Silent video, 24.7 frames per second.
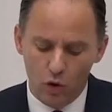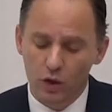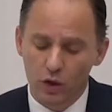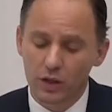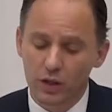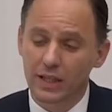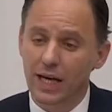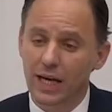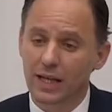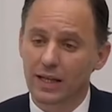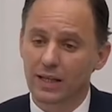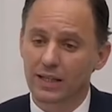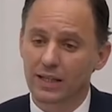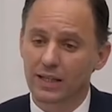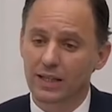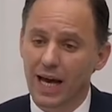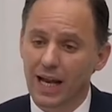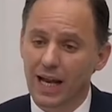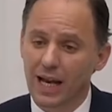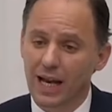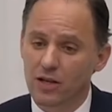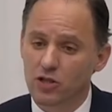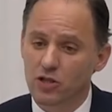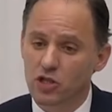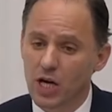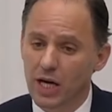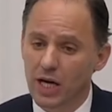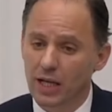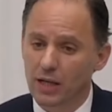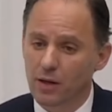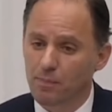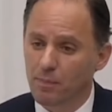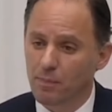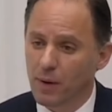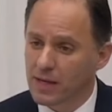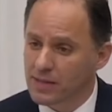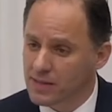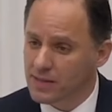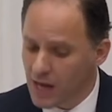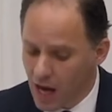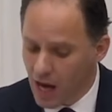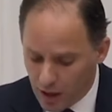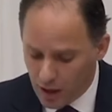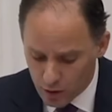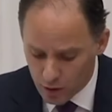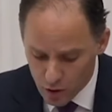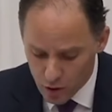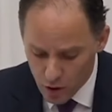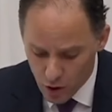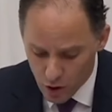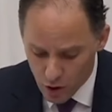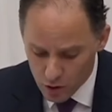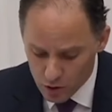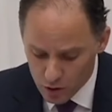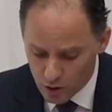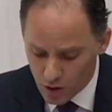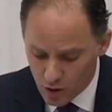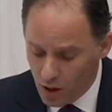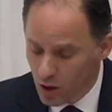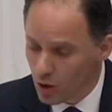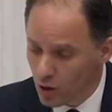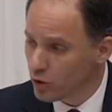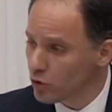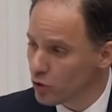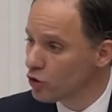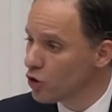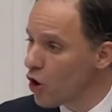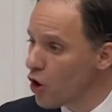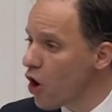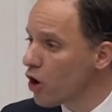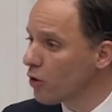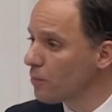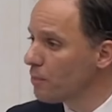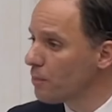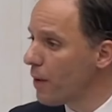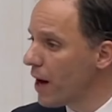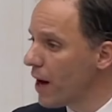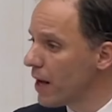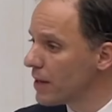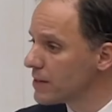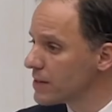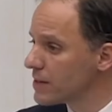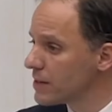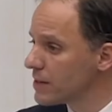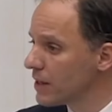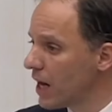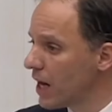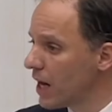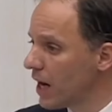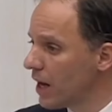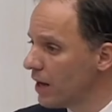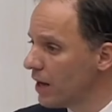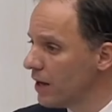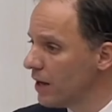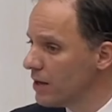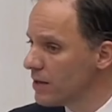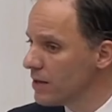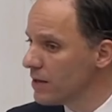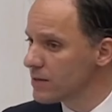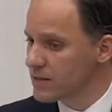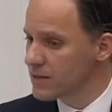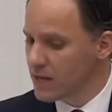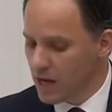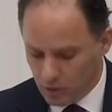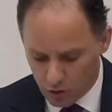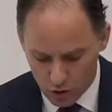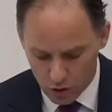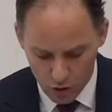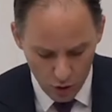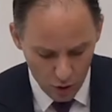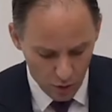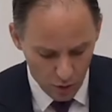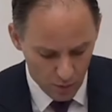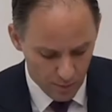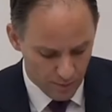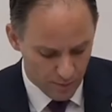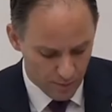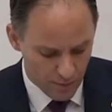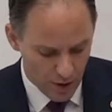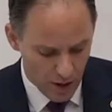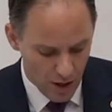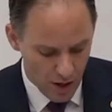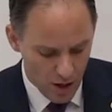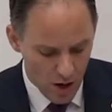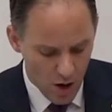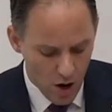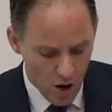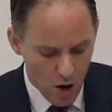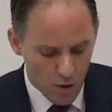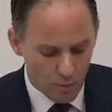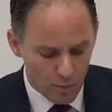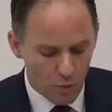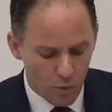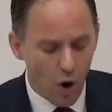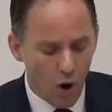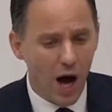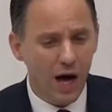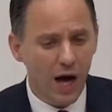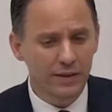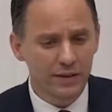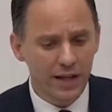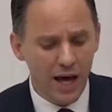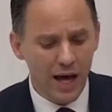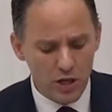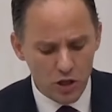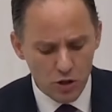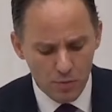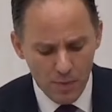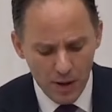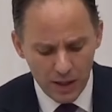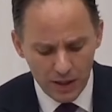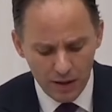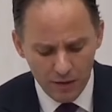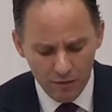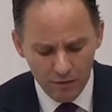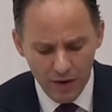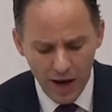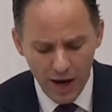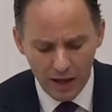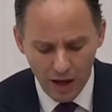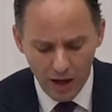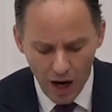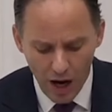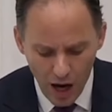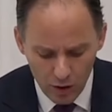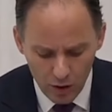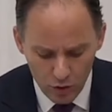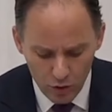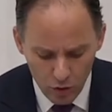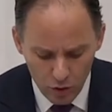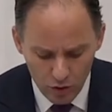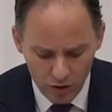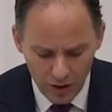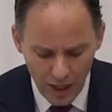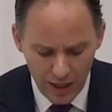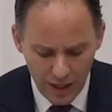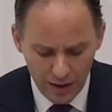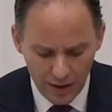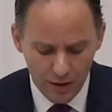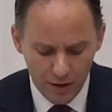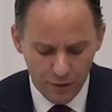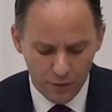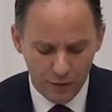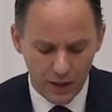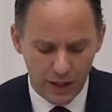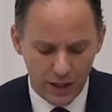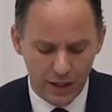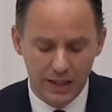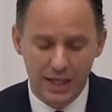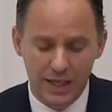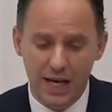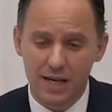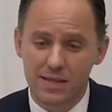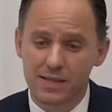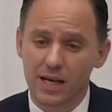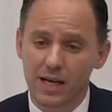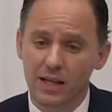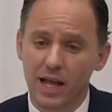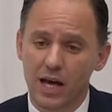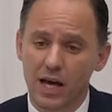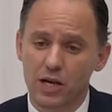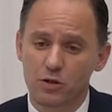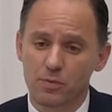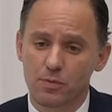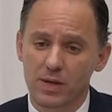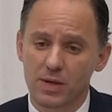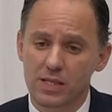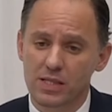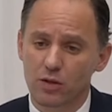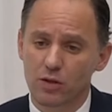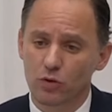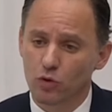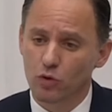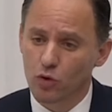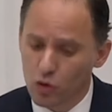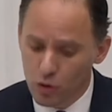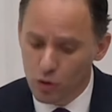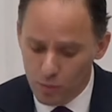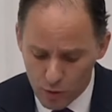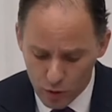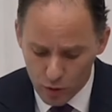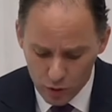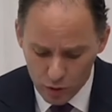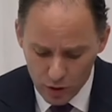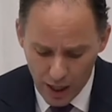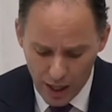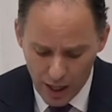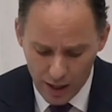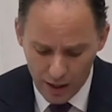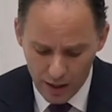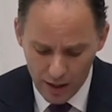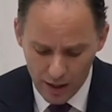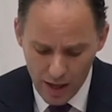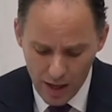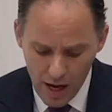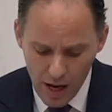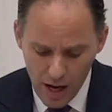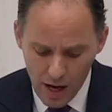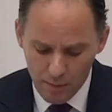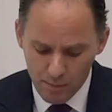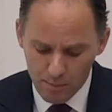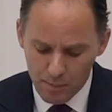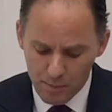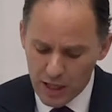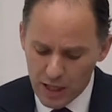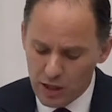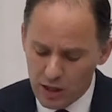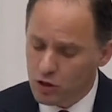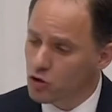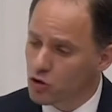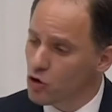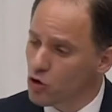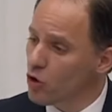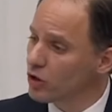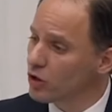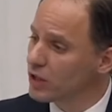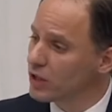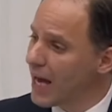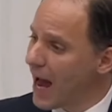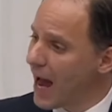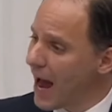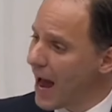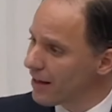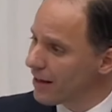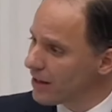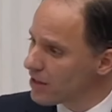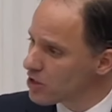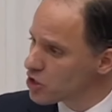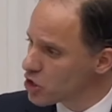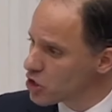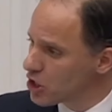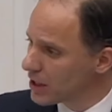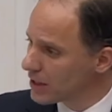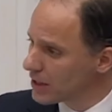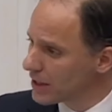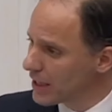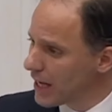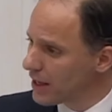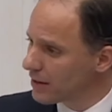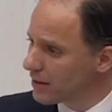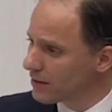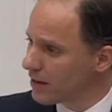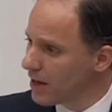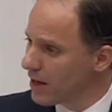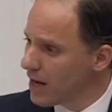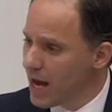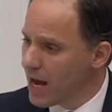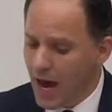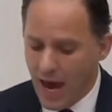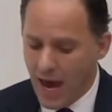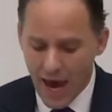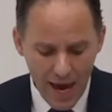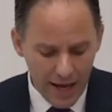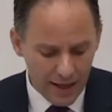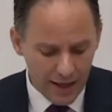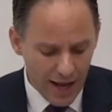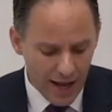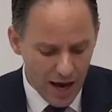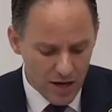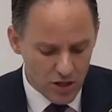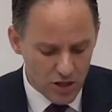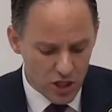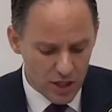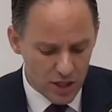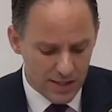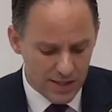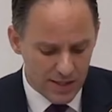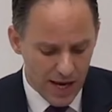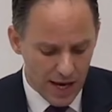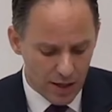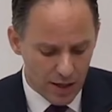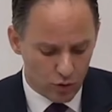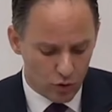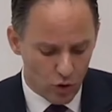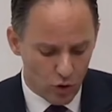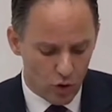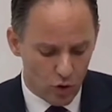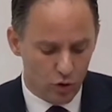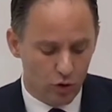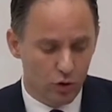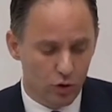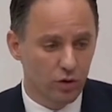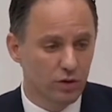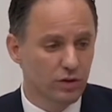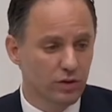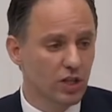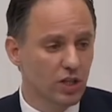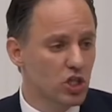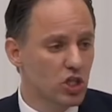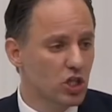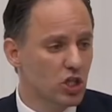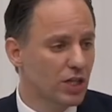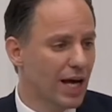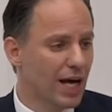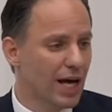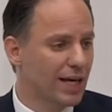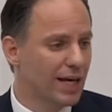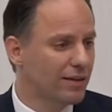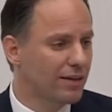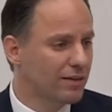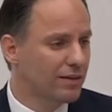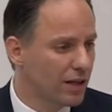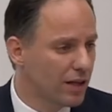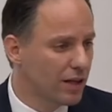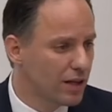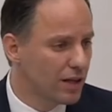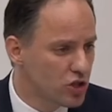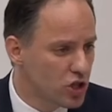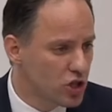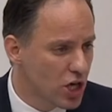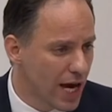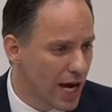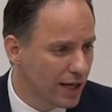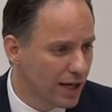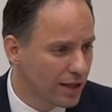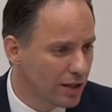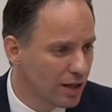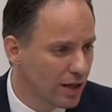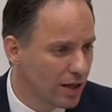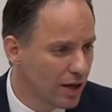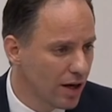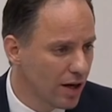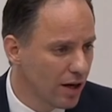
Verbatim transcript: ülkenin geleceğini pazarlıyor, yok pahasına satıyor. Bu anlaşmanın ve kanun teklifinin yasalaşması durumunda birçok yerli şirket enerji sektörünün dışına itilecek